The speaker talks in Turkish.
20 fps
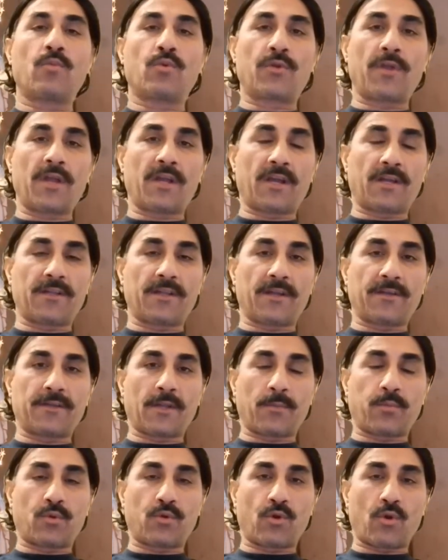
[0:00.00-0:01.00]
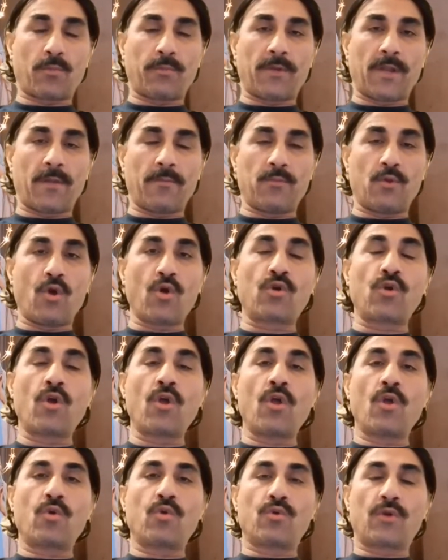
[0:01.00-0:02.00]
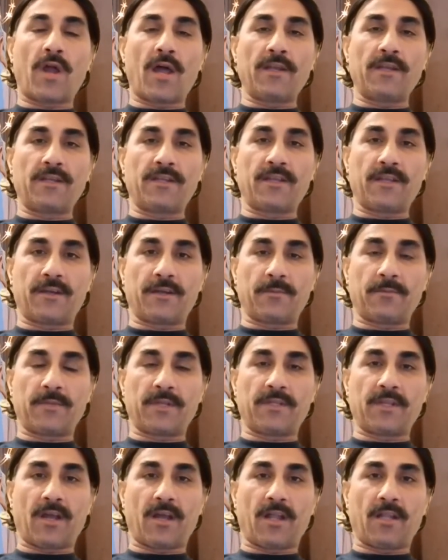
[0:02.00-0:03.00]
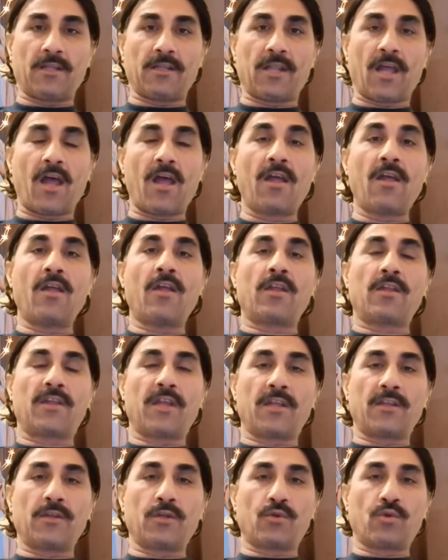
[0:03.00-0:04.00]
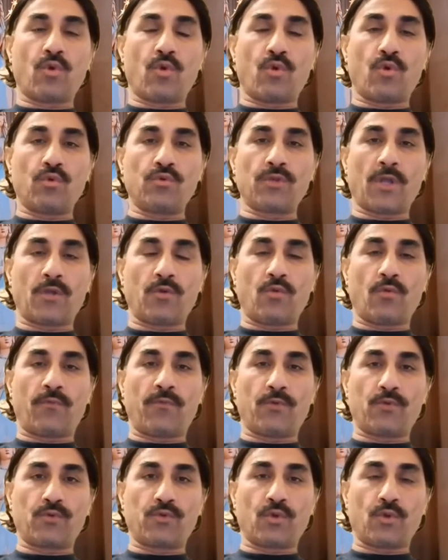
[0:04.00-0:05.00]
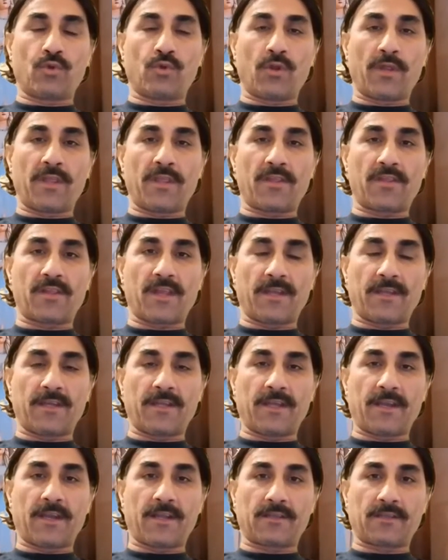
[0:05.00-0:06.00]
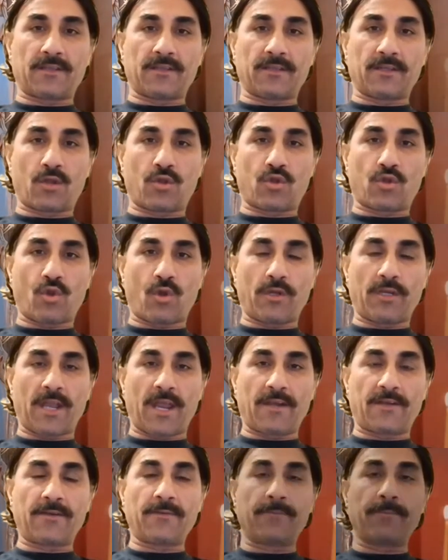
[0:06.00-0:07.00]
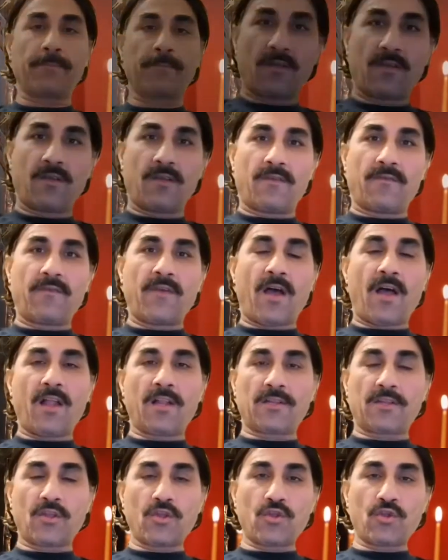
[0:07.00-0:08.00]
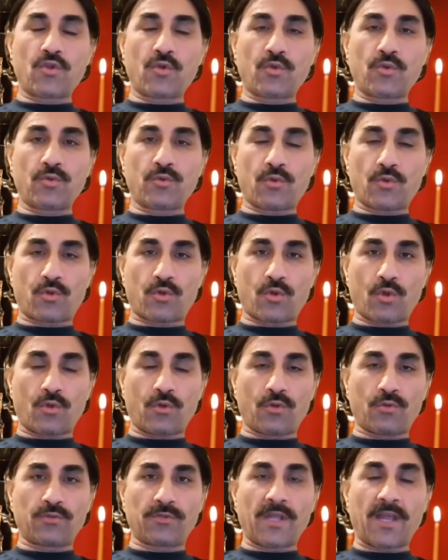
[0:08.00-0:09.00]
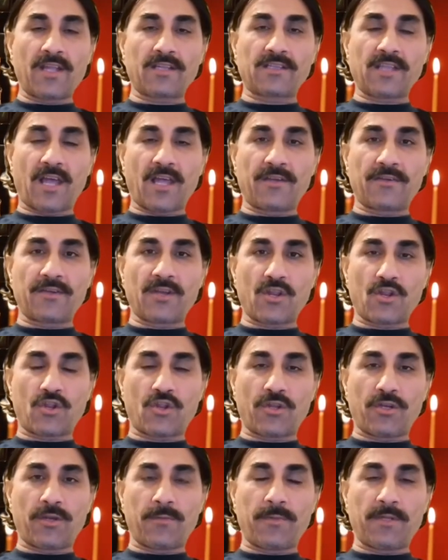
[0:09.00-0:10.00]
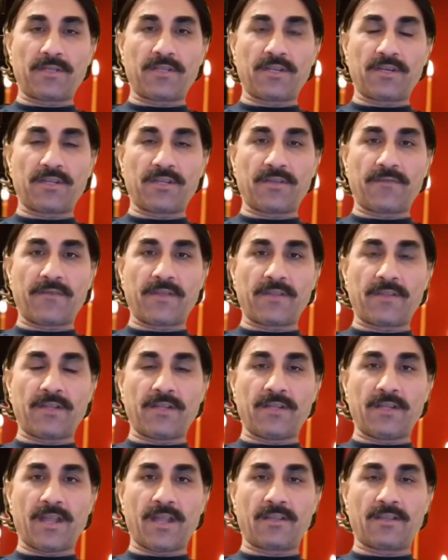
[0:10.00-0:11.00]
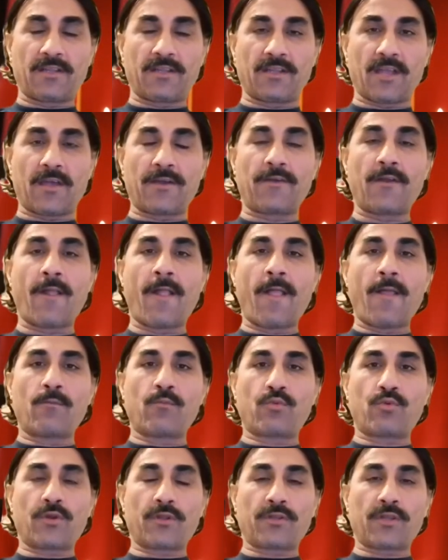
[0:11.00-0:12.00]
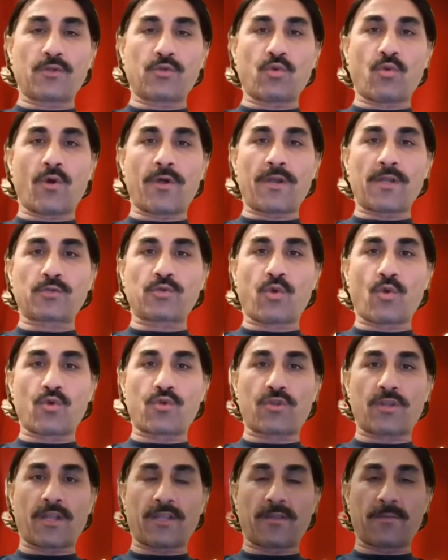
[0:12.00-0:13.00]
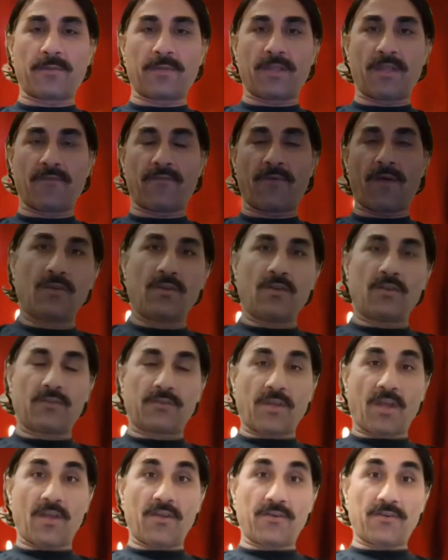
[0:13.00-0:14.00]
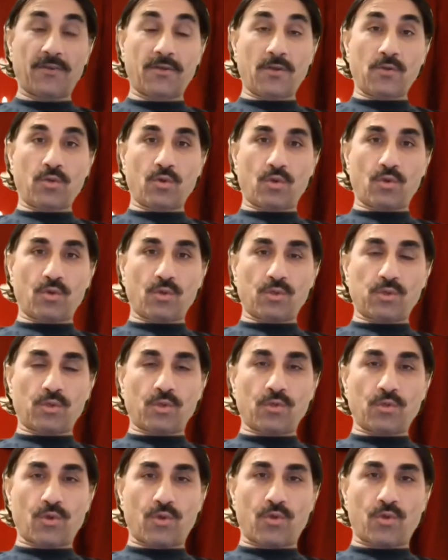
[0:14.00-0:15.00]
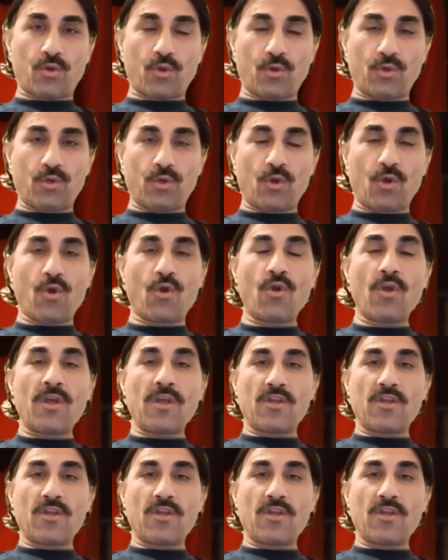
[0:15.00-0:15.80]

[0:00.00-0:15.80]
Buraya kadar da problem yok. Kur'an-ı Kerim'de de Allah kendi ruhundan üfürdüğünü, insanı yarattığını söyler. Ve altıncı günün sonunda Tanrı işini bitirdi ve dinlendiler. Burada duvara tosladı bir defa. Tanrı'nın yorulduğunu söylüyor.